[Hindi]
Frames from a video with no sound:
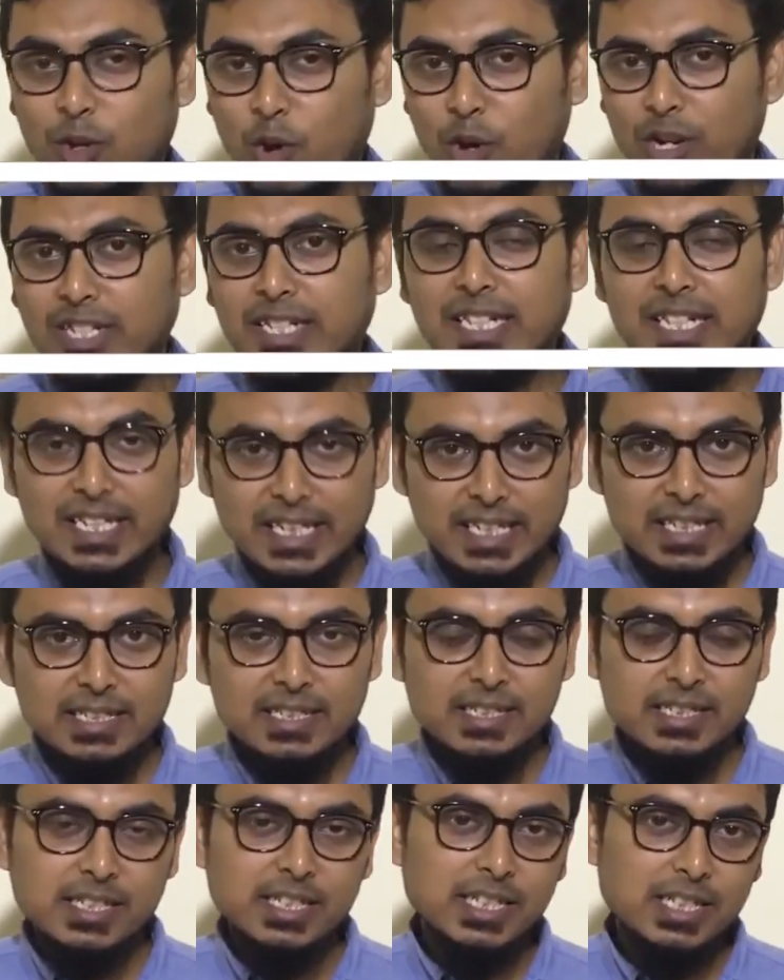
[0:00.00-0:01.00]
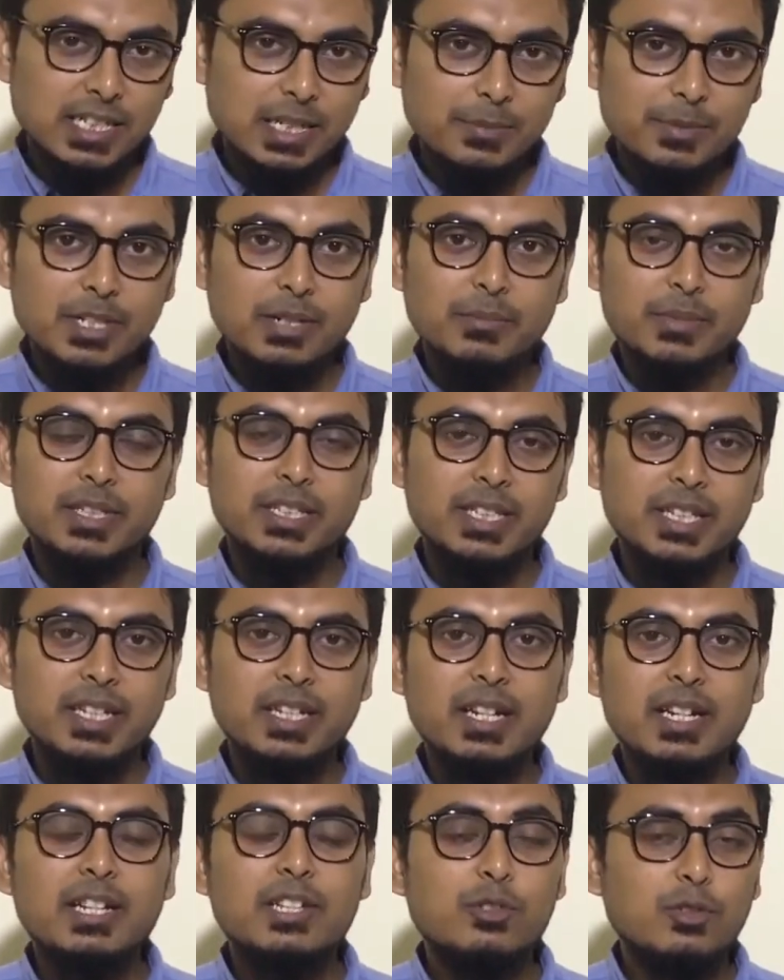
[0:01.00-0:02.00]
और इनके लिंक्स नीचे डिस्क्रिप्शन में दिए
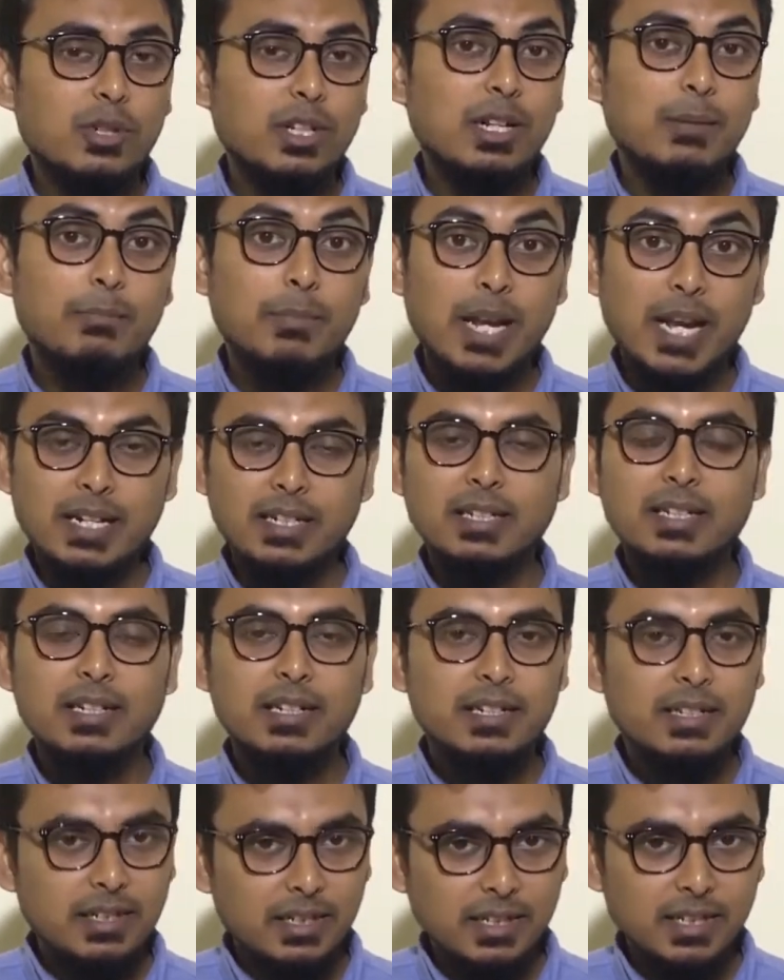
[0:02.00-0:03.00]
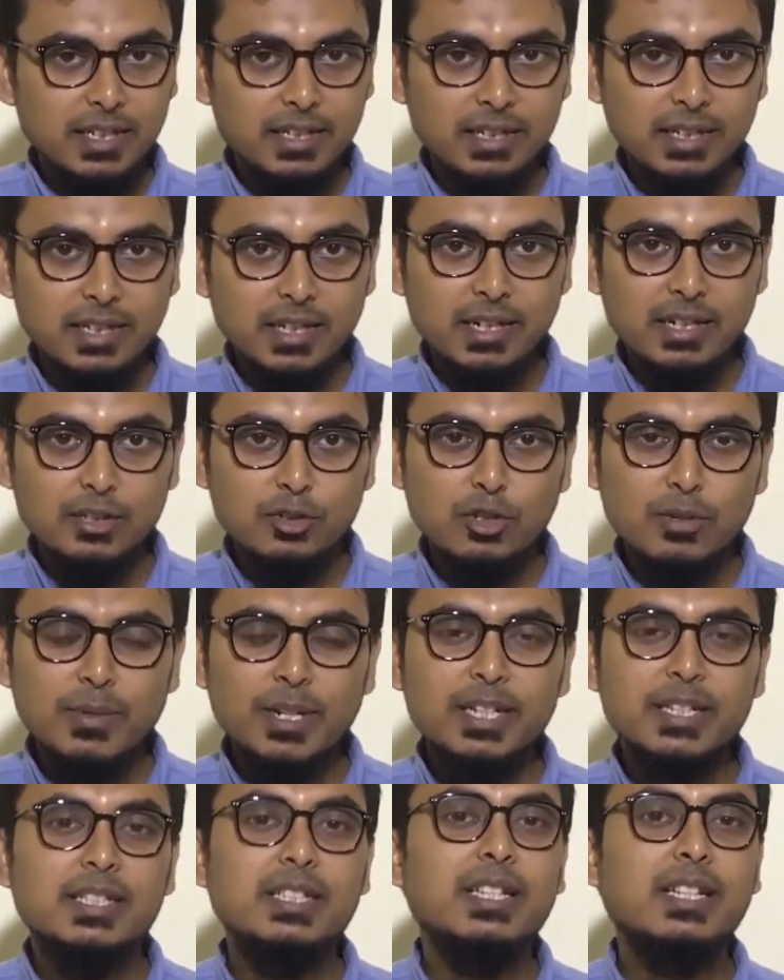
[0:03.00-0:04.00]
गए हैं सो अगर आप प्लान कर रहे हैं खरीदने का तो
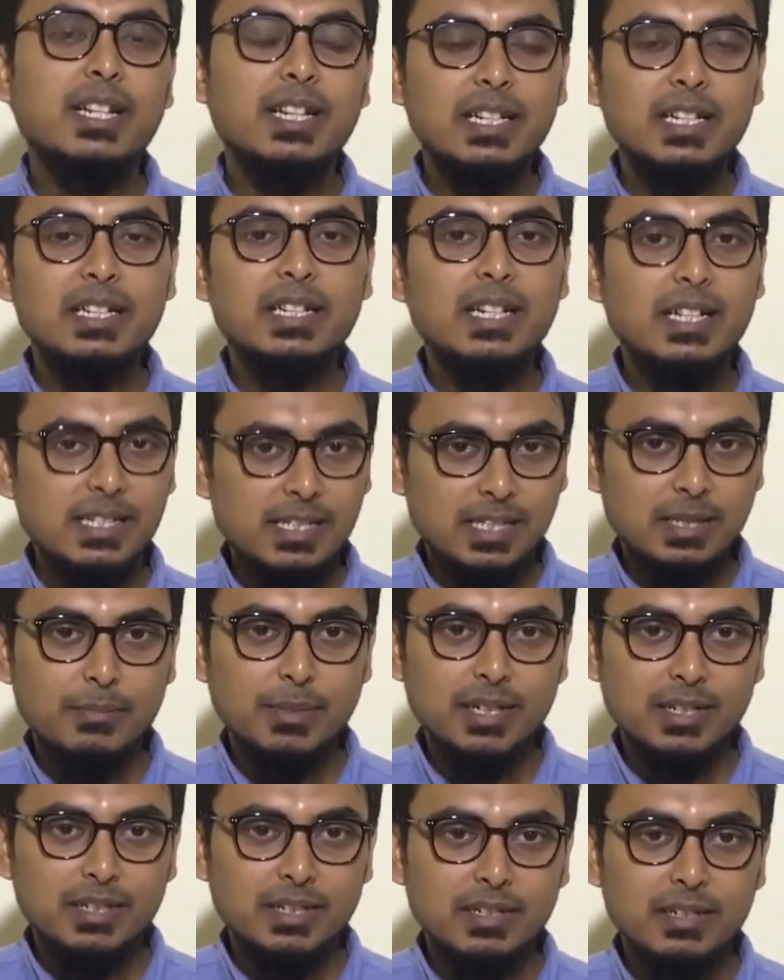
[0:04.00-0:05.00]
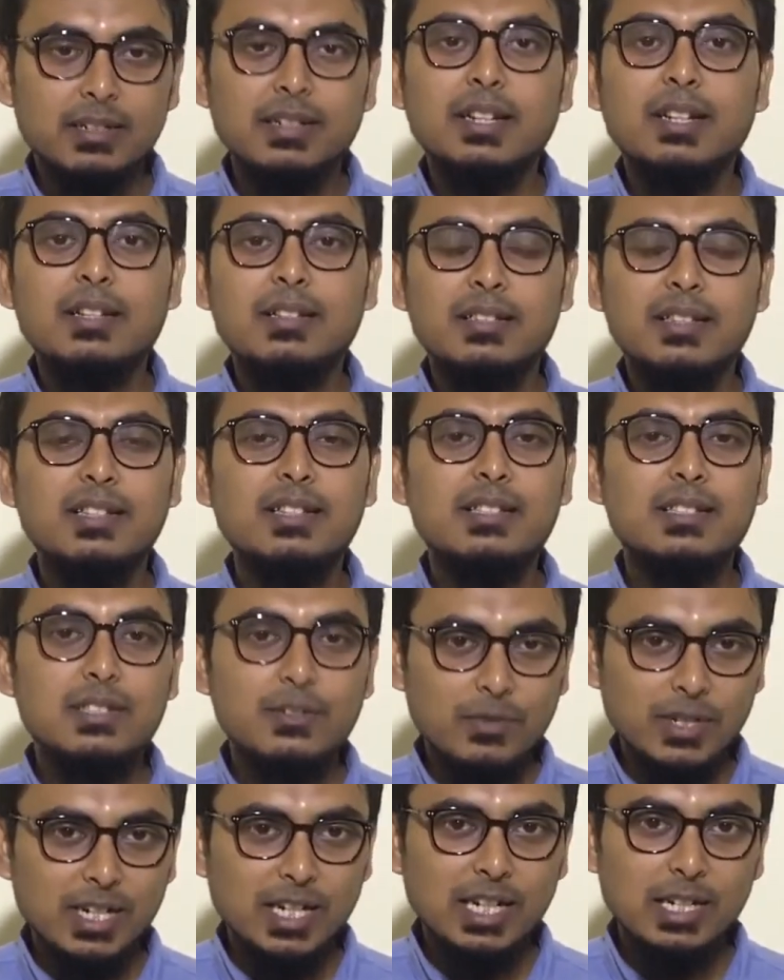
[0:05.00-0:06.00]
हमारे दिए गए लिंक का इस्तेमाल करें दिस
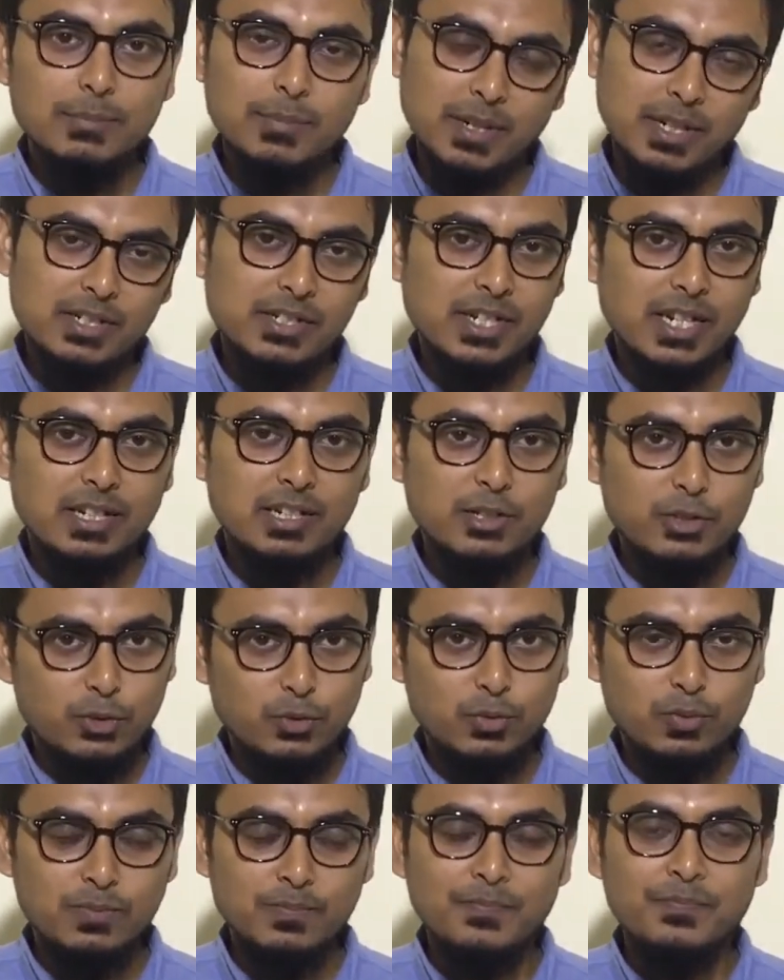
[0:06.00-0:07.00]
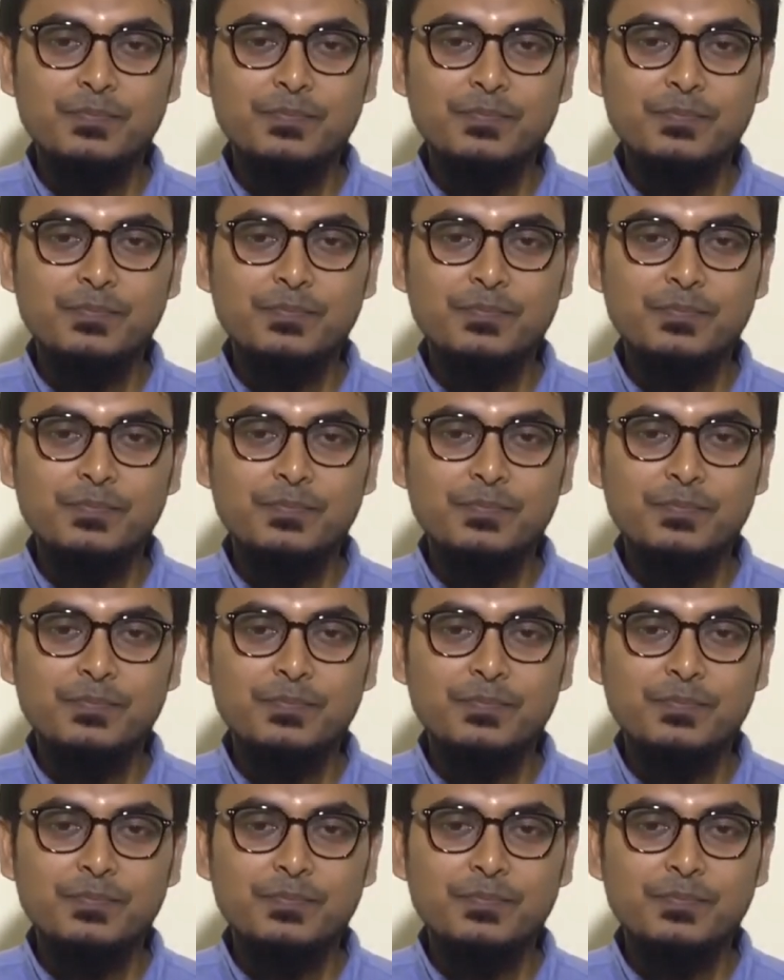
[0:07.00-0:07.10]
विल हेल्प आर चैनल टू